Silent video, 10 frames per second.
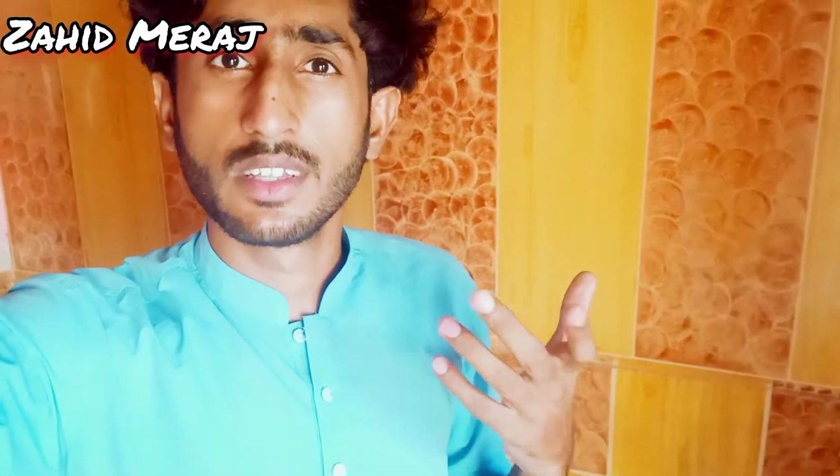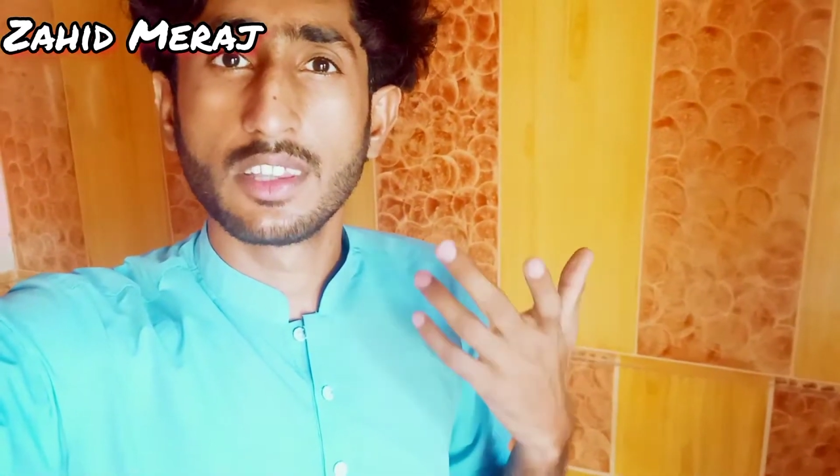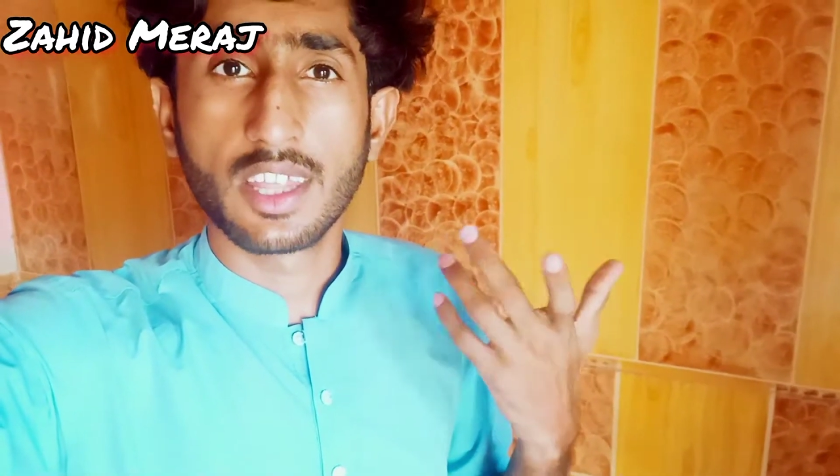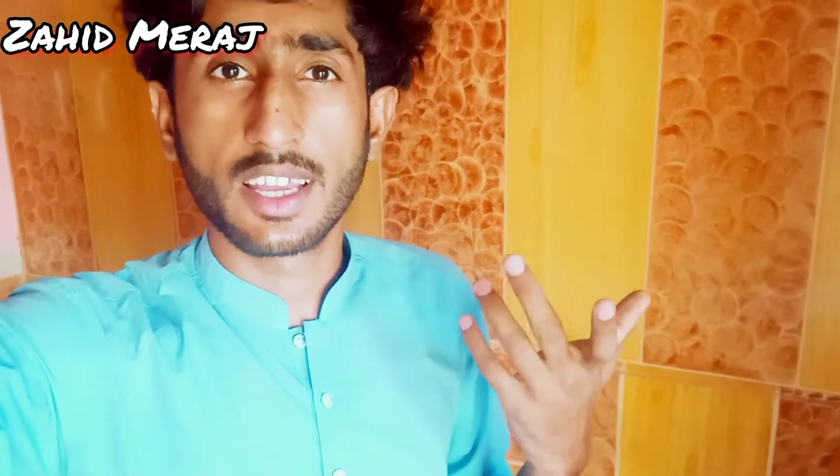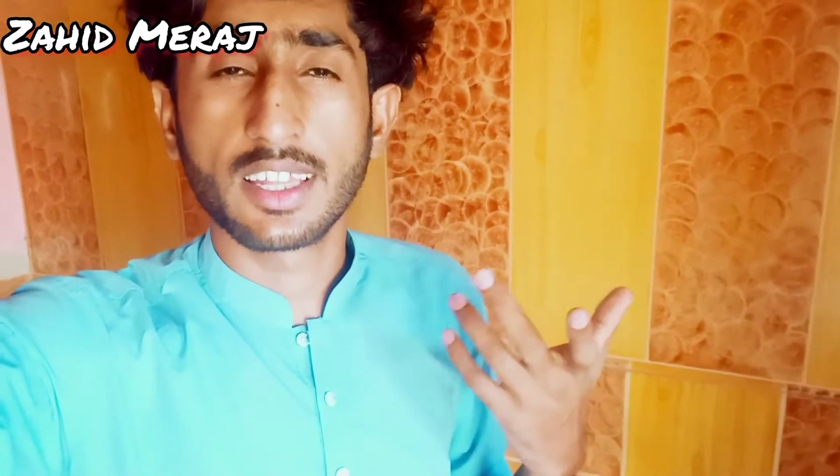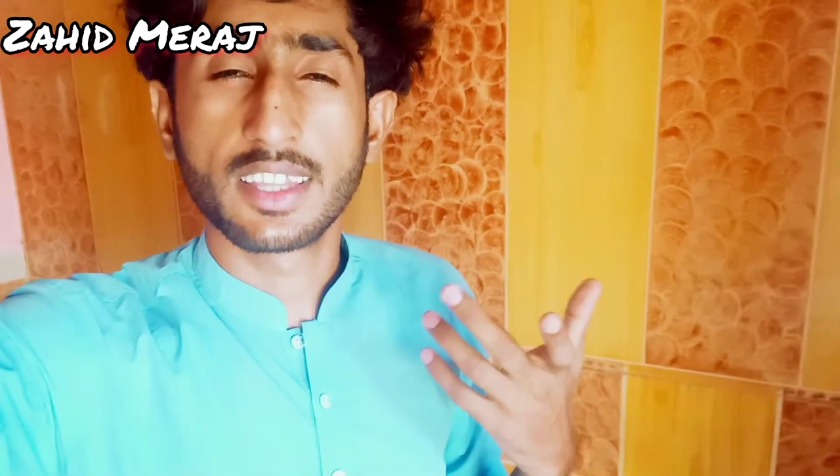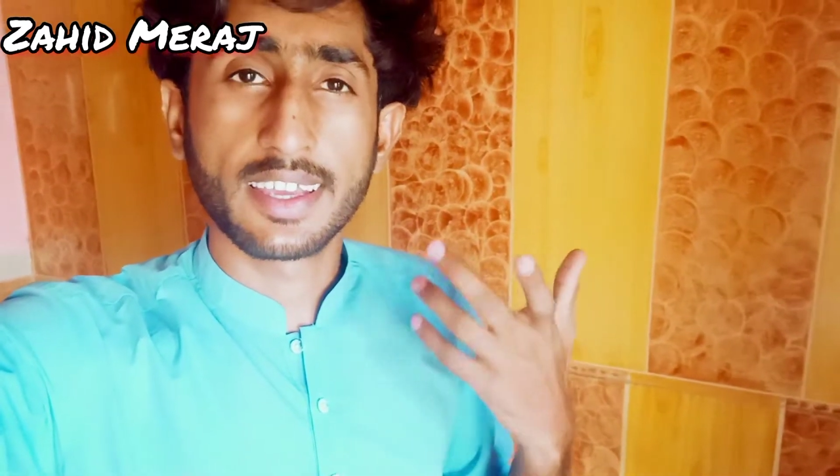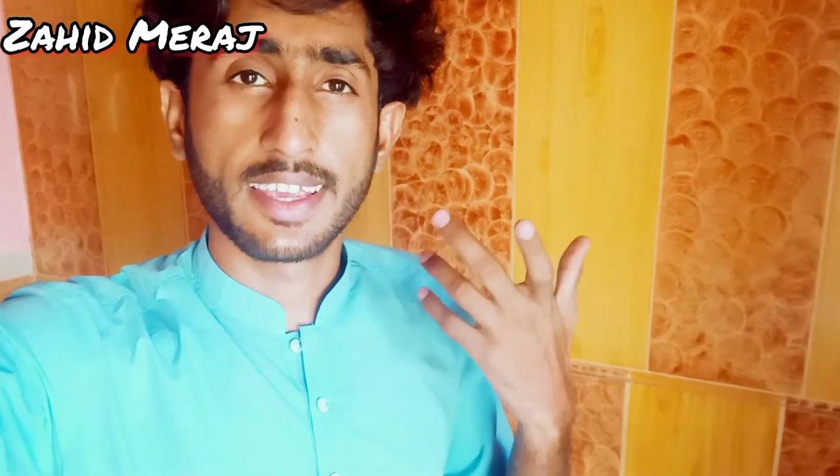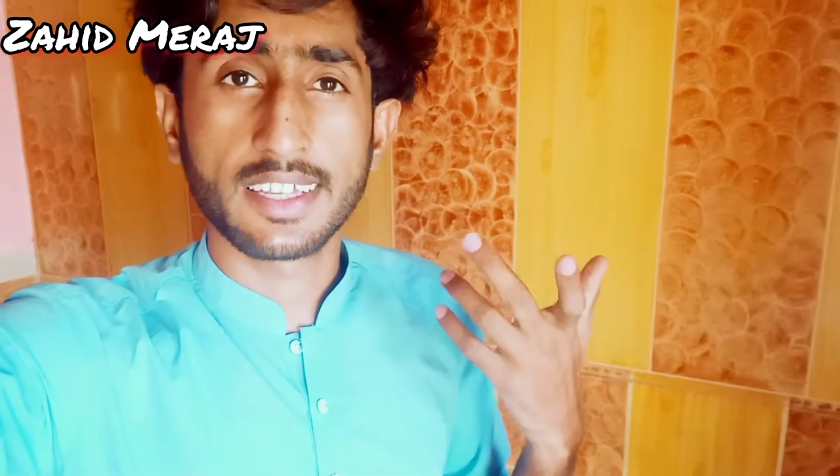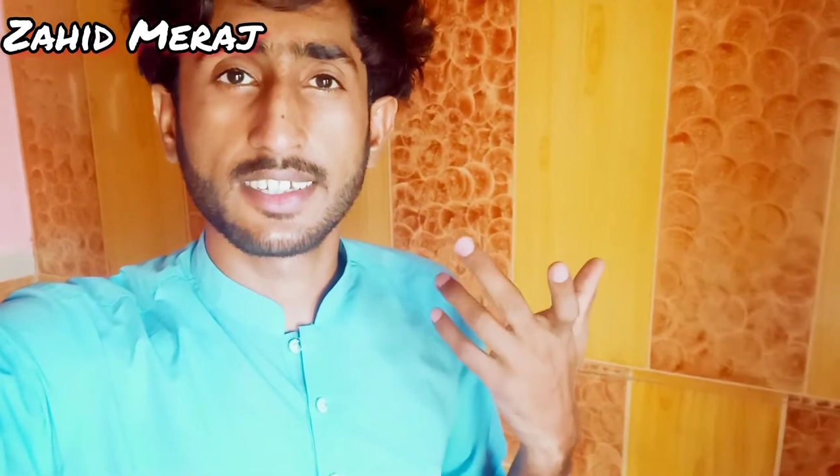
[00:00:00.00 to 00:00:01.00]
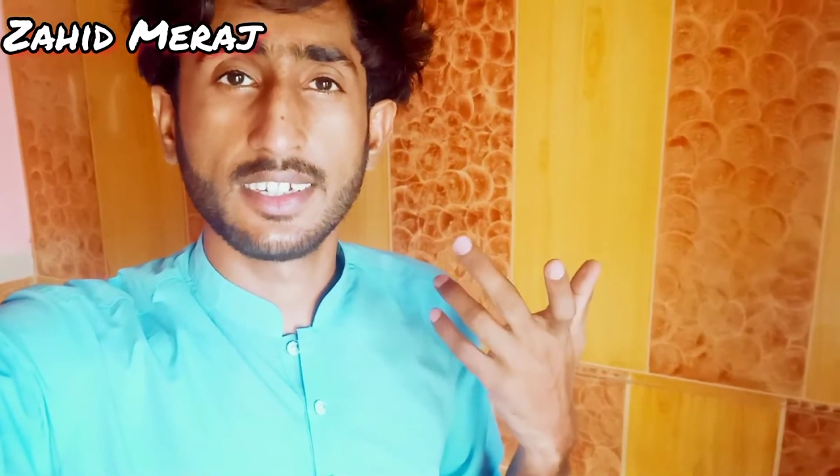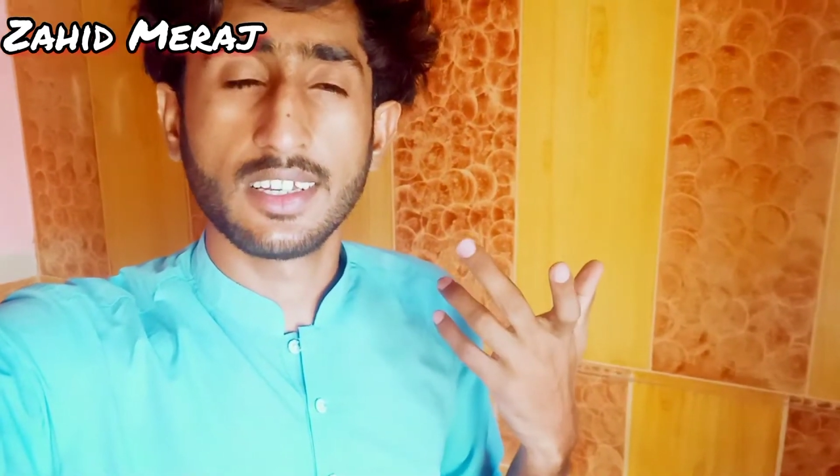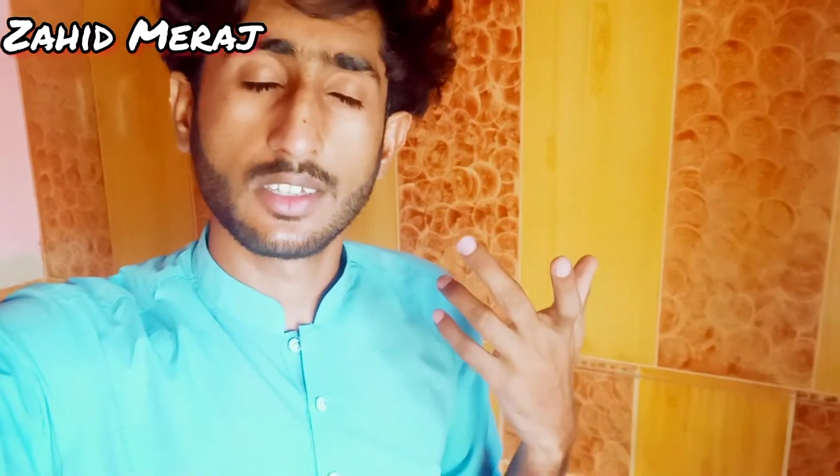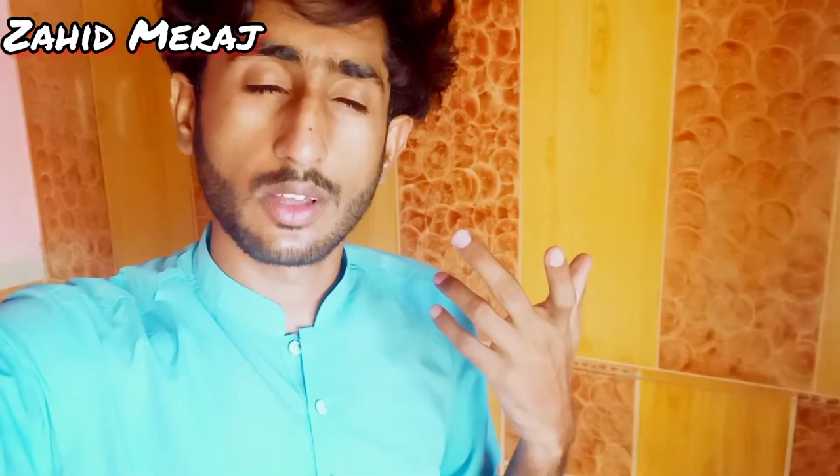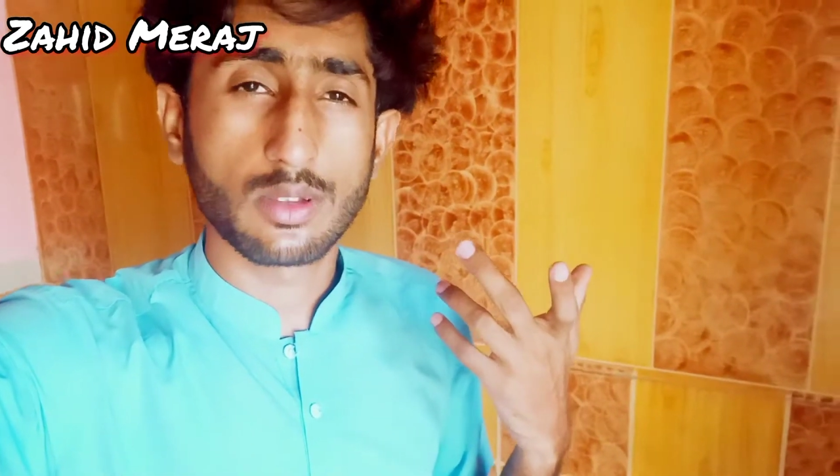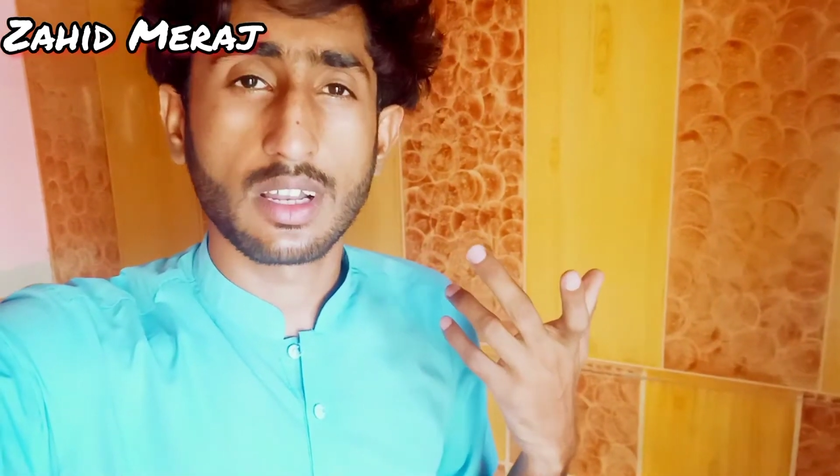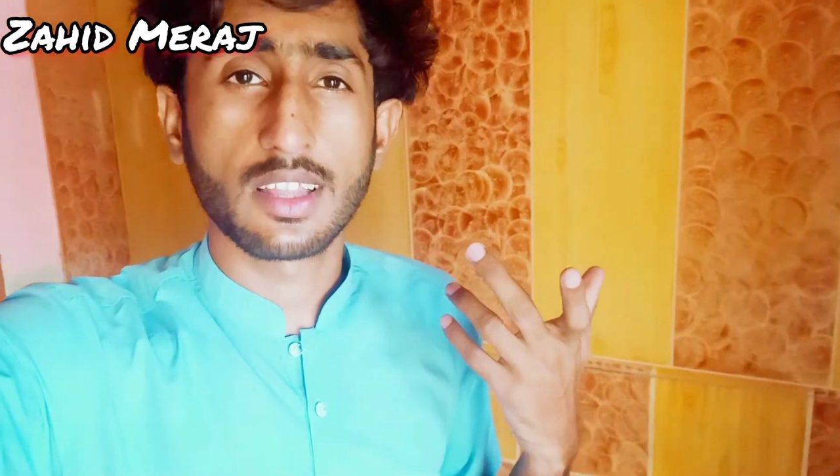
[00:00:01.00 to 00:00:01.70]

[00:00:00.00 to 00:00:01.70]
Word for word: दिखाते हैं क्या सीन चलो चलते